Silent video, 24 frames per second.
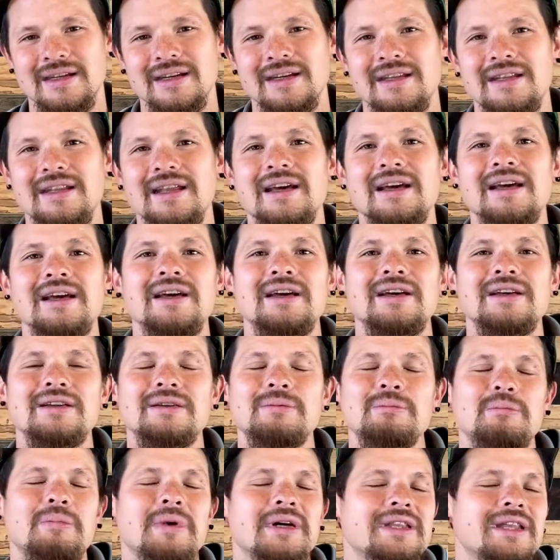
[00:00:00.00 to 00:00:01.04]
ね、
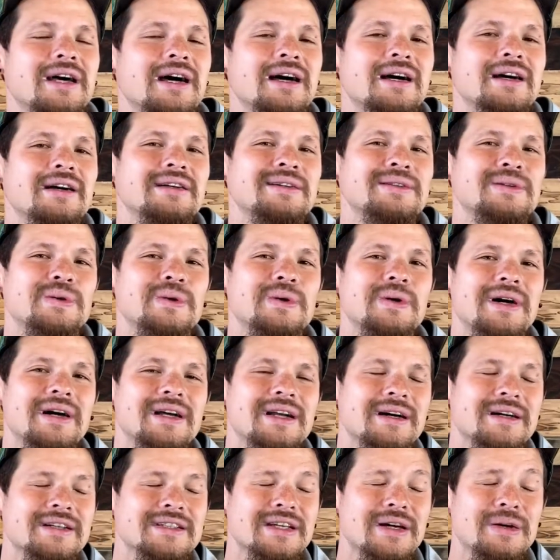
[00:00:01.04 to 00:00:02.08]
またそこか
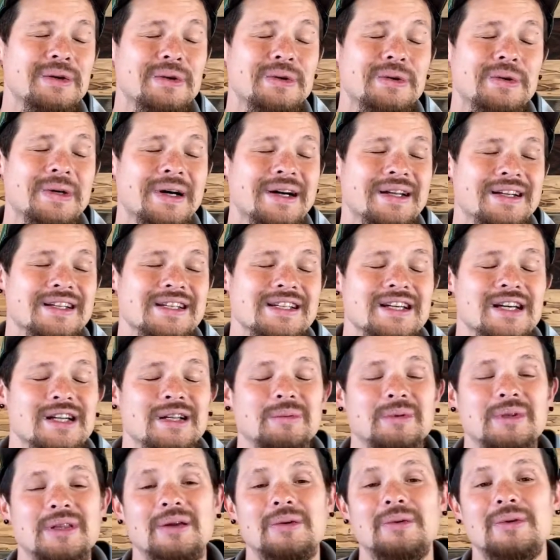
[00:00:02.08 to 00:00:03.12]
らサウロの話から
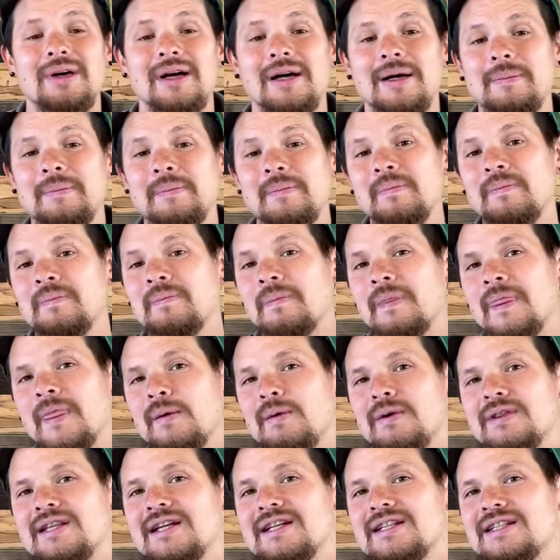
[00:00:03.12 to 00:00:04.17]
見たのが、
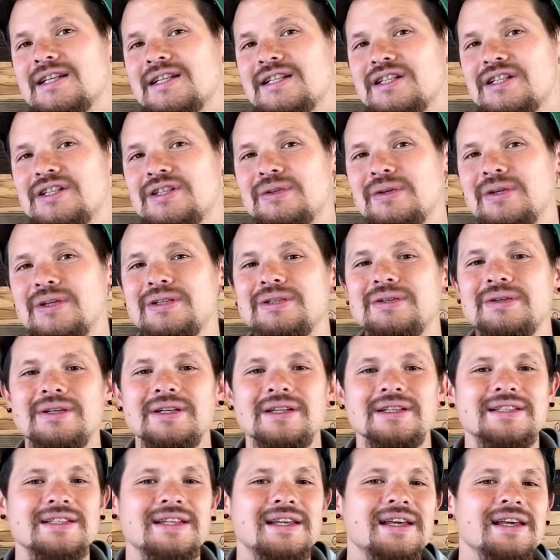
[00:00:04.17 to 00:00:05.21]
私たち一人一
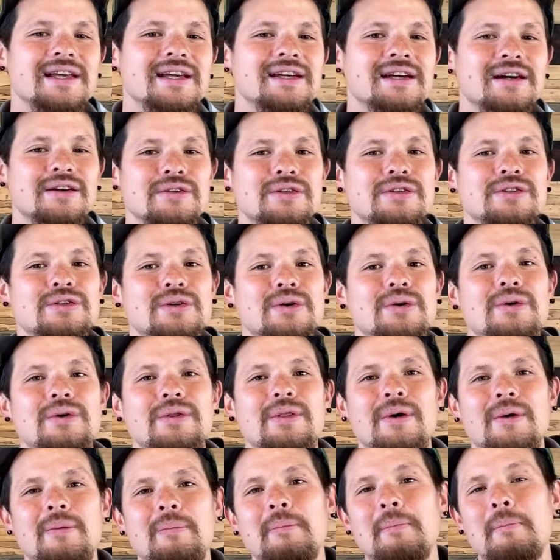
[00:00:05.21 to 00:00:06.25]
人性格上
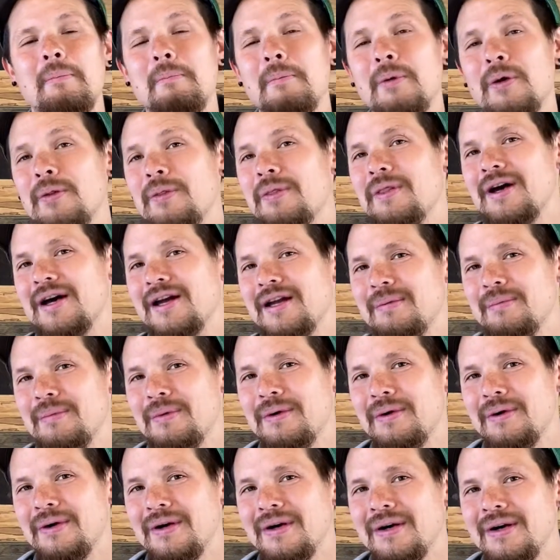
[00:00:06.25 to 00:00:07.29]
の問題
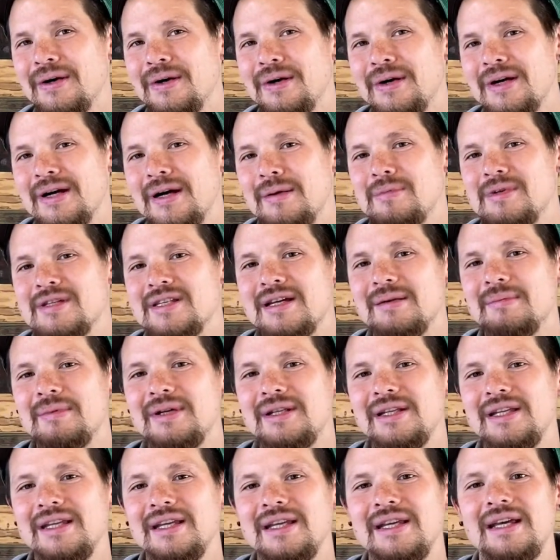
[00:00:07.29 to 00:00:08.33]
も神様
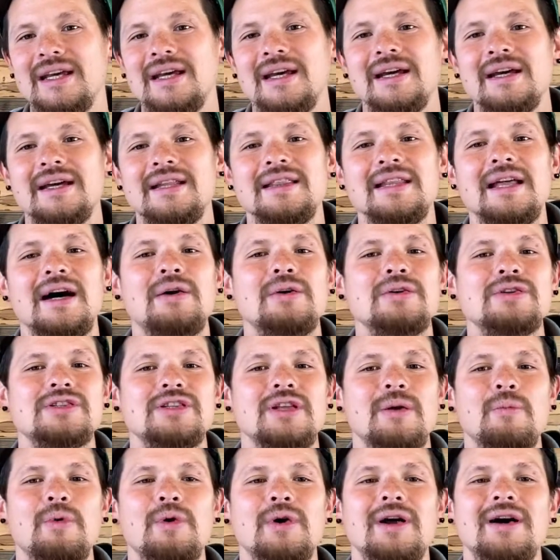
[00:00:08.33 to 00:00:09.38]
に直し
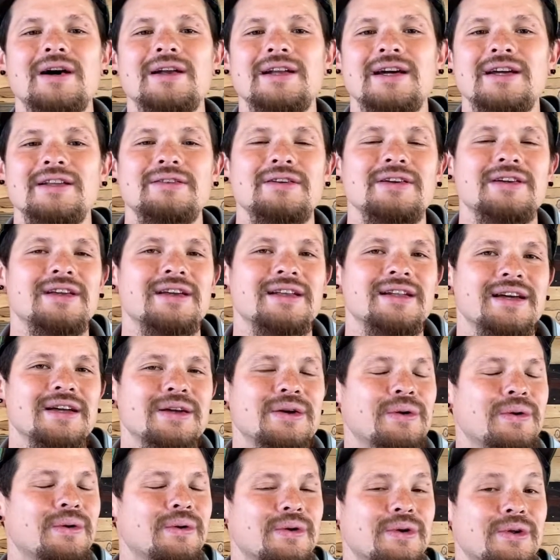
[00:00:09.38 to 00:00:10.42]
てもらわないといけない。
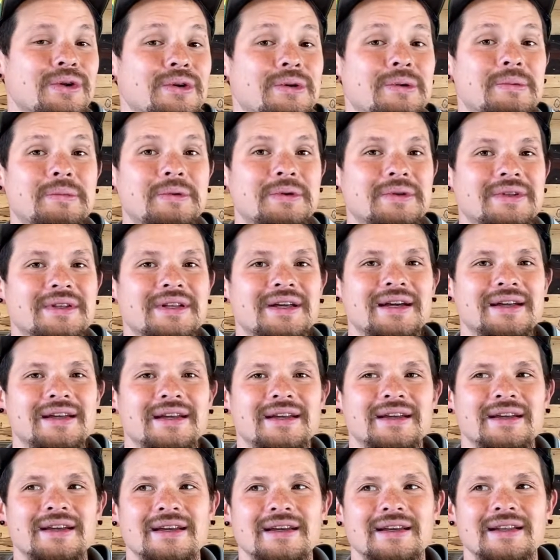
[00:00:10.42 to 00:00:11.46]
心の問題、
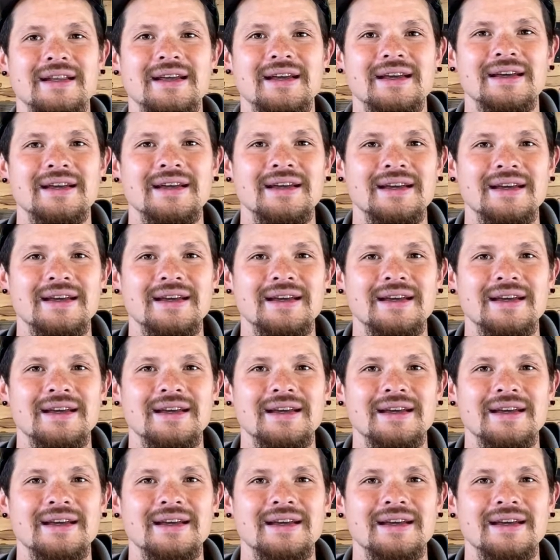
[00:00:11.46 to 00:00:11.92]
ね、